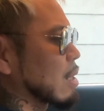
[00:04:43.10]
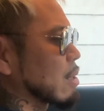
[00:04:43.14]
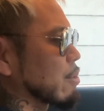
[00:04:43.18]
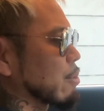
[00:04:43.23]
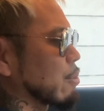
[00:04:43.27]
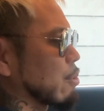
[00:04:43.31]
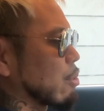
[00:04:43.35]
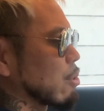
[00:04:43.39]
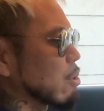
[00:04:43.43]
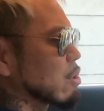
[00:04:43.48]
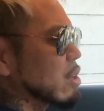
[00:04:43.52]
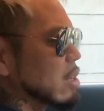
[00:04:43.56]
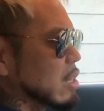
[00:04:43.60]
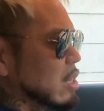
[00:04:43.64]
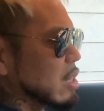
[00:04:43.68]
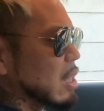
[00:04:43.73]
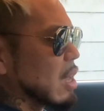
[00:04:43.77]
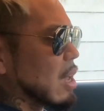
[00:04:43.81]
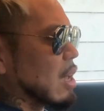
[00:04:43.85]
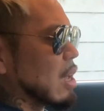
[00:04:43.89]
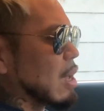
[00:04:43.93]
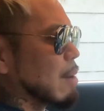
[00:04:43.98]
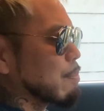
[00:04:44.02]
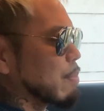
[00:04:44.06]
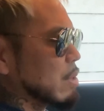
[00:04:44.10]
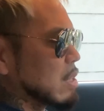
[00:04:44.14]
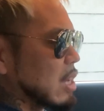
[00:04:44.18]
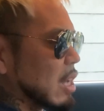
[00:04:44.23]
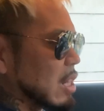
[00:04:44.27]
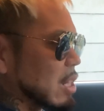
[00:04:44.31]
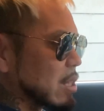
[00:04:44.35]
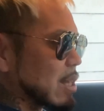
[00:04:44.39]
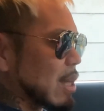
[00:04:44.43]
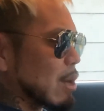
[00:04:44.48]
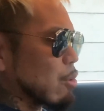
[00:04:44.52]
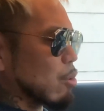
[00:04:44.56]
本気でやっぱり
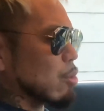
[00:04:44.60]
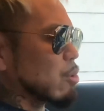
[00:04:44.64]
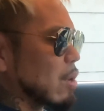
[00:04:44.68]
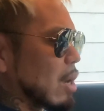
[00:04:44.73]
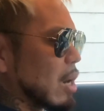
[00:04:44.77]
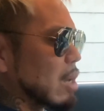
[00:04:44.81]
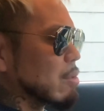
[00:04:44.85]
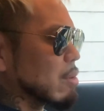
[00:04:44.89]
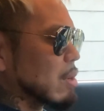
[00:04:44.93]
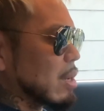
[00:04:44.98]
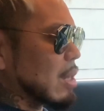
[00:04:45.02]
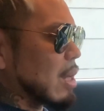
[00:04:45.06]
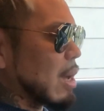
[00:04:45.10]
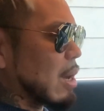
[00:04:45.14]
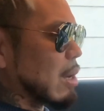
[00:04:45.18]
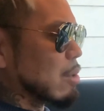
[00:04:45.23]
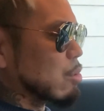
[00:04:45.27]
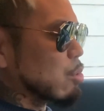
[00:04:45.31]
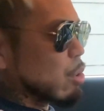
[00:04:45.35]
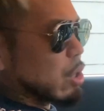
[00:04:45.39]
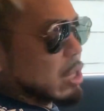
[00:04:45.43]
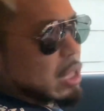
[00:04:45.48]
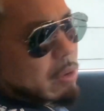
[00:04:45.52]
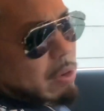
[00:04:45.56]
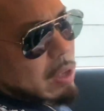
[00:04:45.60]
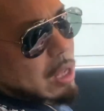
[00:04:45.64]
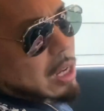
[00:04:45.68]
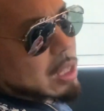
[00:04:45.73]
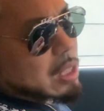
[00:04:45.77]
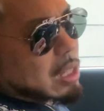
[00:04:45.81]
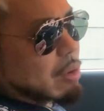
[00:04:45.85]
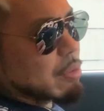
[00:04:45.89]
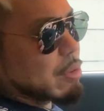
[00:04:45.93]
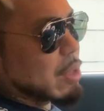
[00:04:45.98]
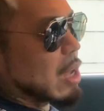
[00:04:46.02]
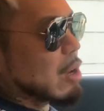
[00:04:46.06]
やりたいことがあるから、時にはやり
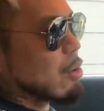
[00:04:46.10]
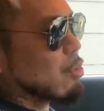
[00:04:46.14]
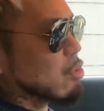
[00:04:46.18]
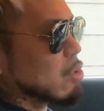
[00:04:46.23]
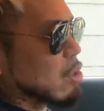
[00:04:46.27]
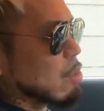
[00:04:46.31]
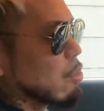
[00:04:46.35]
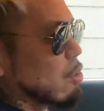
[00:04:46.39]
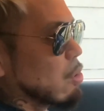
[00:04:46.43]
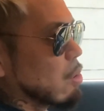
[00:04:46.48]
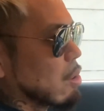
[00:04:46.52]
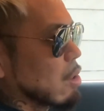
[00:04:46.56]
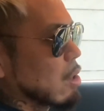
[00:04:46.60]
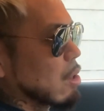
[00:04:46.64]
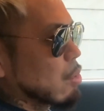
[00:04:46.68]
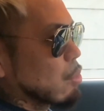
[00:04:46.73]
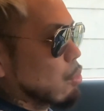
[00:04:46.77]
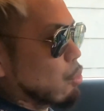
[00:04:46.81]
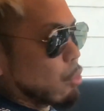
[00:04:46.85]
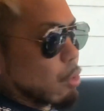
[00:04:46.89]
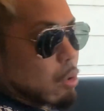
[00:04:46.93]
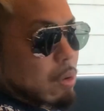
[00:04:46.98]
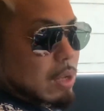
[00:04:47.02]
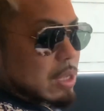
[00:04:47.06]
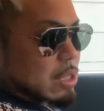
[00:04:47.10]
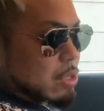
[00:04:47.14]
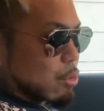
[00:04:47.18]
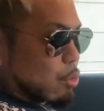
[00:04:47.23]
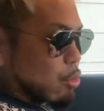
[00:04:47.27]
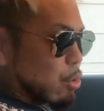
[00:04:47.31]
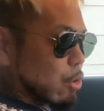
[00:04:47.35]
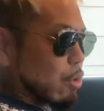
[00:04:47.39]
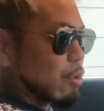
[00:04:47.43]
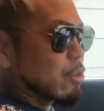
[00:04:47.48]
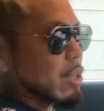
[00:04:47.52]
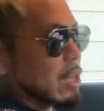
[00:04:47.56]
たくないことも、俺は
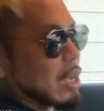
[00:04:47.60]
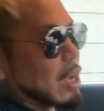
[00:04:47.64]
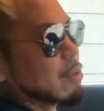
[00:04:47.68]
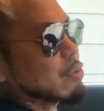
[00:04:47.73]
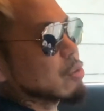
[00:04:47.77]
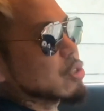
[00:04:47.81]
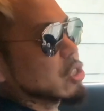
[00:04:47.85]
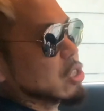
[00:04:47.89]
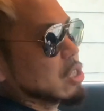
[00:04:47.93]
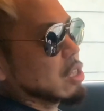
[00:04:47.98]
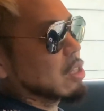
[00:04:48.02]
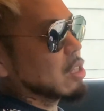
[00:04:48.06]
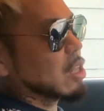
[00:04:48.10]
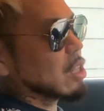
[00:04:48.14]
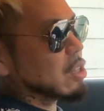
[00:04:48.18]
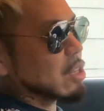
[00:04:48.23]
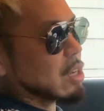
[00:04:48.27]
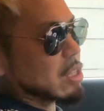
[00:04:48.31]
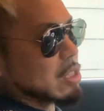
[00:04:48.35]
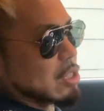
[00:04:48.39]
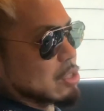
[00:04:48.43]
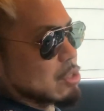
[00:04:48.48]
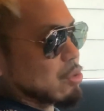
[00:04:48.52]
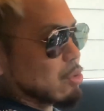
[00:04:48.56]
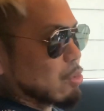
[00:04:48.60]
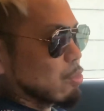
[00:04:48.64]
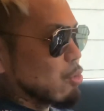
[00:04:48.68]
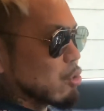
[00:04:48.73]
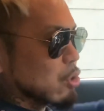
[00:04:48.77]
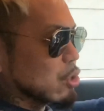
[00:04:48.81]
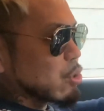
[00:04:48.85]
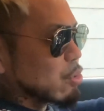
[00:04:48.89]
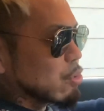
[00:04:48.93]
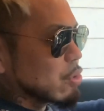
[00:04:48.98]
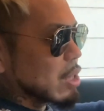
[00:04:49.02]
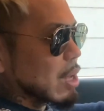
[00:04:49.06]
好んでやるし、なんでかってその
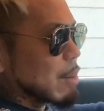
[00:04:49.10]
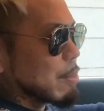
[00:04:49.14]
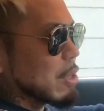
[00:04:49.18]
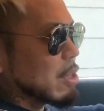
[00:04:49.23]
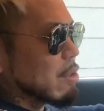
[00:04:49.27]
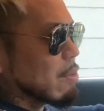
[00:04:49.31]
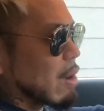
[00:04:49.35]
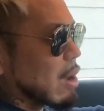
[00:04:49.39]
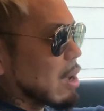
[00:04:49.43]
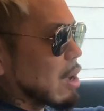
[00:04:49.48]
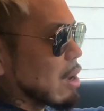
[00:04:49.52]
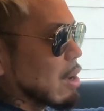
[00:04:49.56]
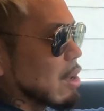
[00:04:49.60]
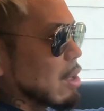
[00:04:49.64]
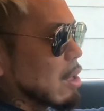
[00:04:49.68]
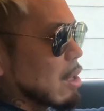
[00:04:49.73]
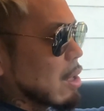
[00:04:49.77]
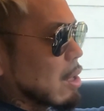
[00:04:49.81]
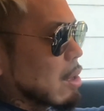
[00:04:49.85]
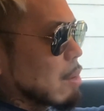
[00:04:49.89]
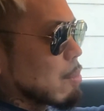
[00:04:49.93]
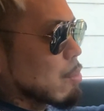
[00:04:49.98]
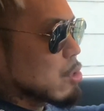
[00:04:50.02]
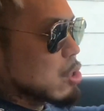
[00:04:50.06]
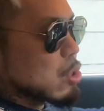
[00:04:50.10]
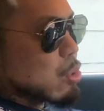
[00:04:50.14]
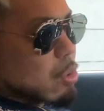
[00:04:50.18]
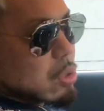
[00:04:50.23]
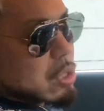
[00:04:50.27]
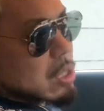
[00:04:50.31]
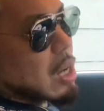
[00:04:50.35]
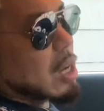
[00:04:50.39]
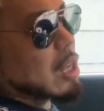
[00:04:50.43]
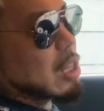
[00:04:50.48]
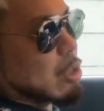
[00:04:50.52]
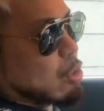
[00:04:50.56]
目標のためには、もうそこ
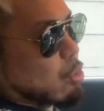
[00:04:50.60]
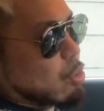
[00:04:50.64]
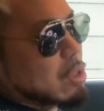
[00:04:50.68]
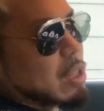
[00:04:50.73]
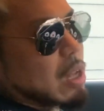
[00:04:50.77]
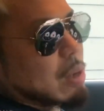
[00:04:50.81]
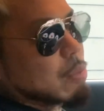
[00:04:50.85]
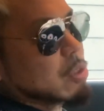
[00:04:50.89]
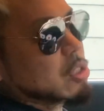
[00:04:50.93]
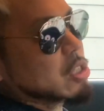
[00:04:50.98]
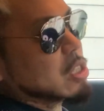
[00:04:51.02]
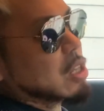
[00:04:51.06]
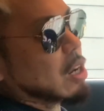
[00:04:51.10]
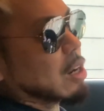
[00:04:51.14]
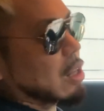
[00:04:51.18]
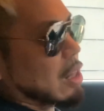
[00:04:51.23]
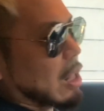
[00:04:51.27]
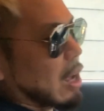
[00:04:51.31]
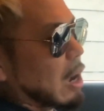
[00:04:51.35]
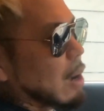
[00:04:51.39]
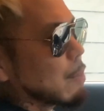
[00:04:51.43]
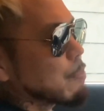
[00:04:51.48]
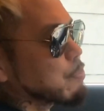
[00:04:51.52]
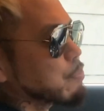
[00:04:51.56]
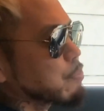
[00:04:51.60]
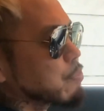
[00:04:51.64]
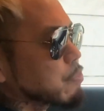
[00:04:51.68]
避けて通れない道だから。だか